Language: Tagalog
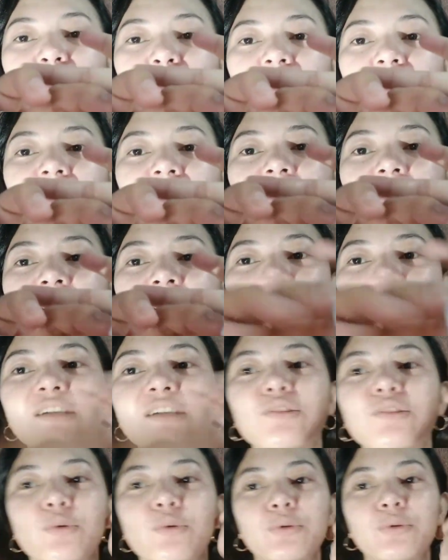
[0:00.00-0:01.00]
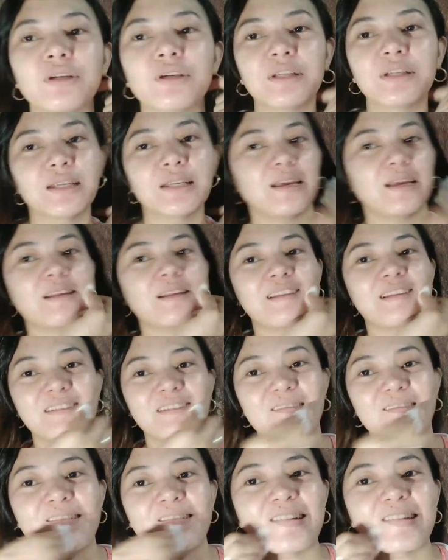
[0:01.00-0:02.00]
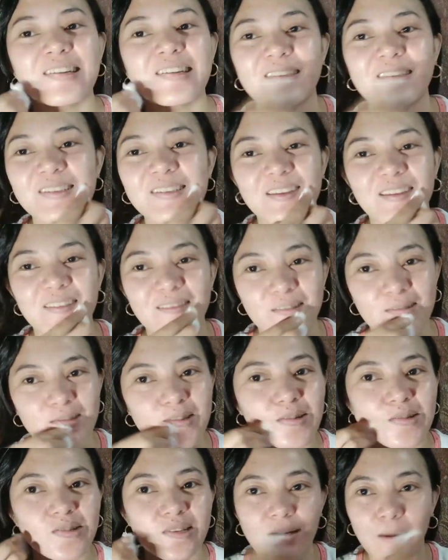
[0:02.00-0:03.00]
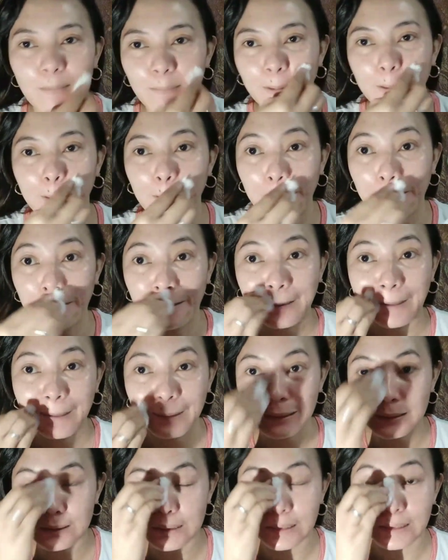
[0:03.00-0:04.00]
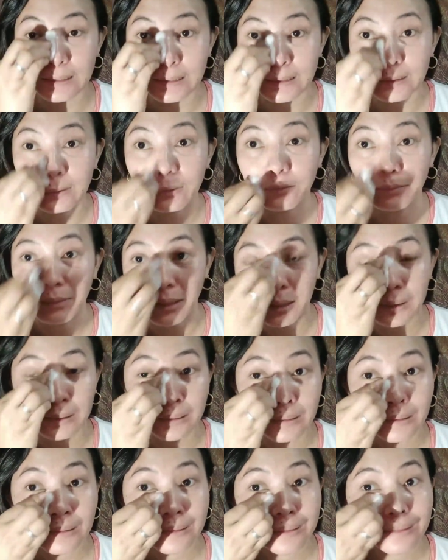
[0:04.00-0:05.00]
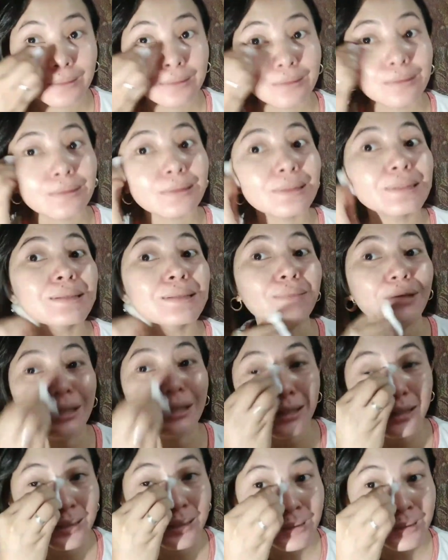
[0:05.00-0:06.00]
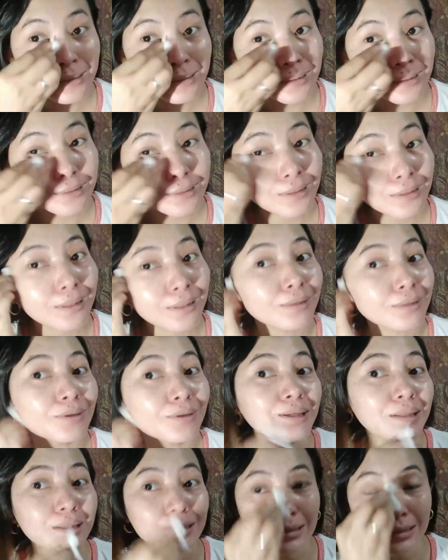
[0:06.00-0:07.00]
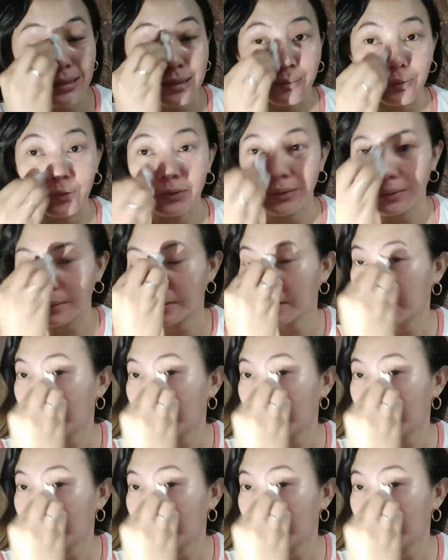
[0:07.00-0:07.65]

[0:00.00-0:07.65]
color lang ng toner din yan. Kasi orange din yung toner. Pero hindi talaga siya dumi. Kasi malilinis na siya ng ano yun, eh, ng sabon.